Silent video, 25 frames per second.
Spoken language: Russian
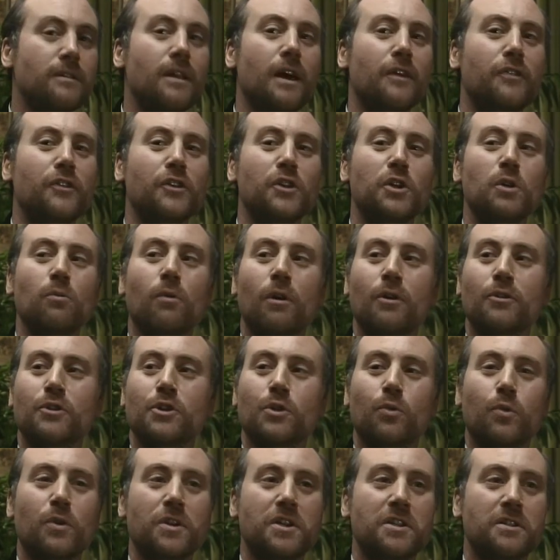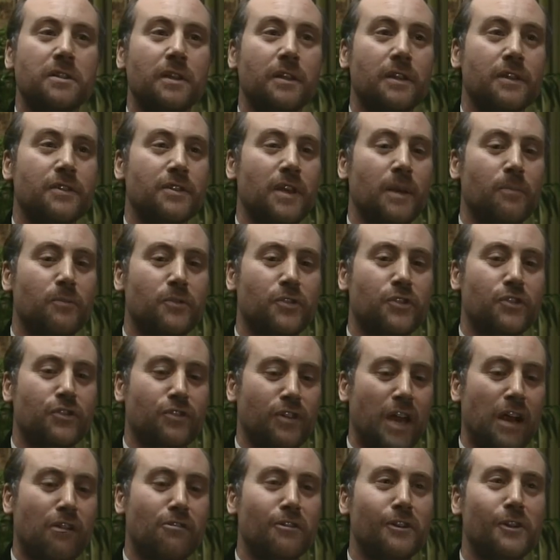Вы любые слова
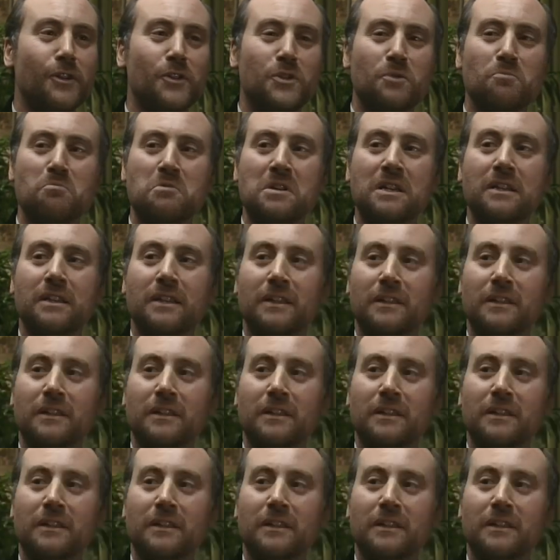перевернете так, чтобы в